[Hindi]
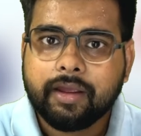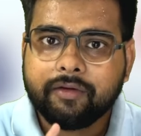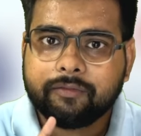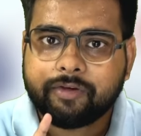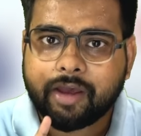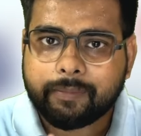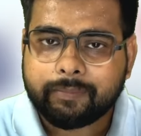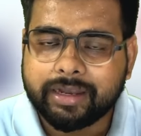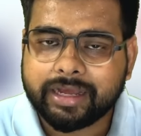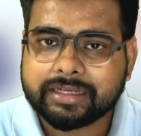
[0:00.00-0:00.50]

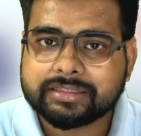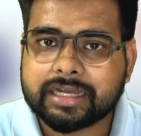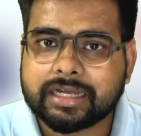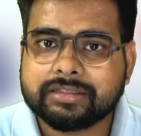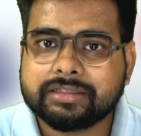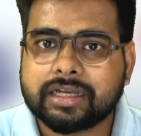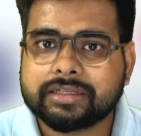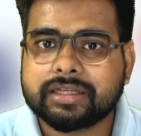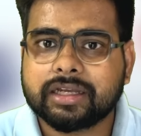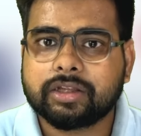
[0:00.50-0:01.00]
फैमिली के साथ
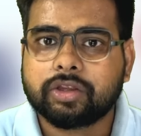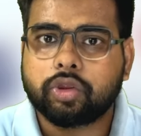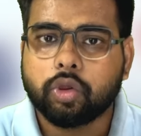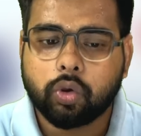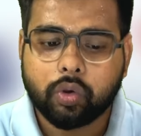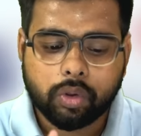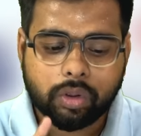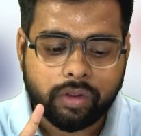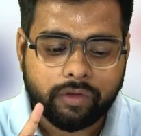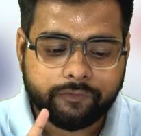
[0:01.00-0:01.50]
जा सकते हो
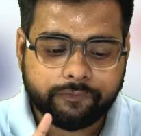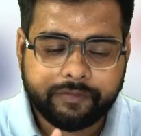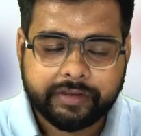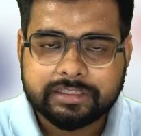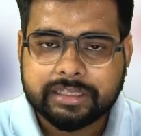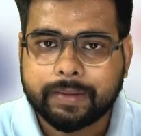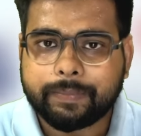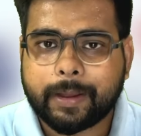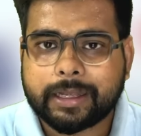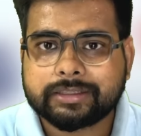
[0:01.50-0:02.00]

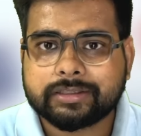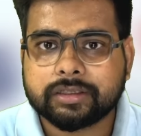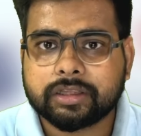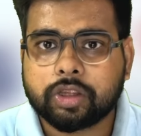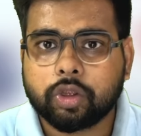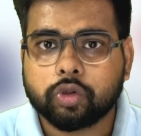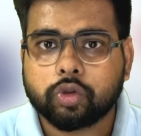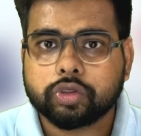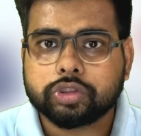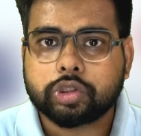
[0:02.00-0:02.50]
वीजा पा सकते
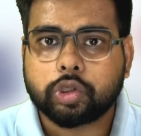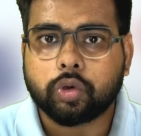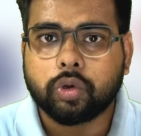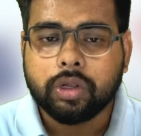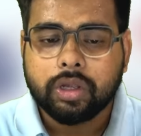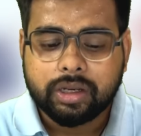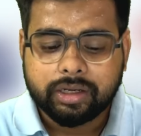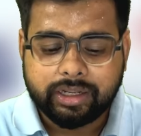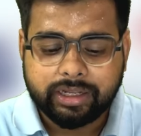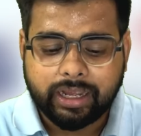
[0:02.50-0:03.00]
हो दोस्तों
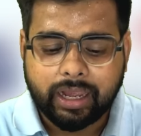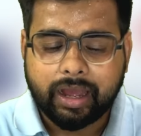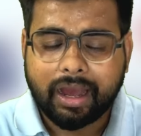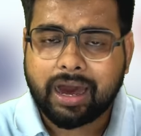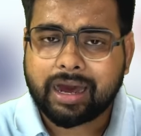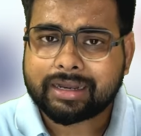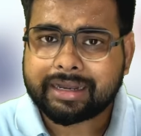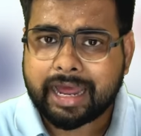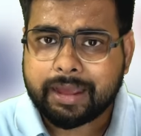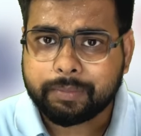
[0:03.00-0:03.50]
ठीक है
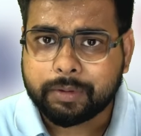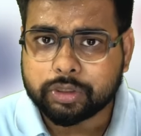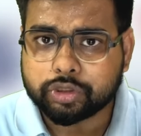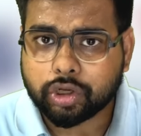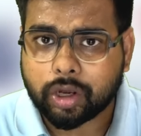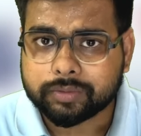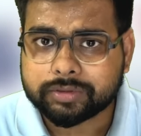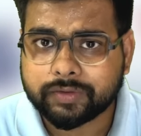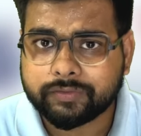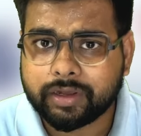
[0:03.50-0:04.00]
हर टाइप की
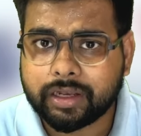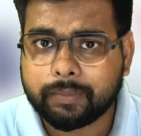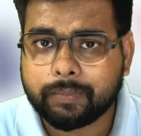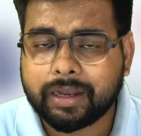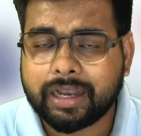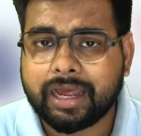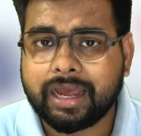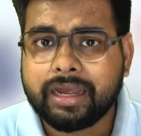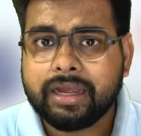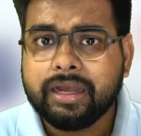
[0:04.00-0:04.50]
जॉब्स अवेलेबल
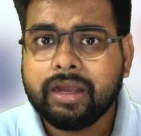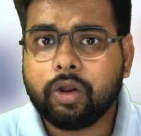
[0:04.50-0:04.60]
है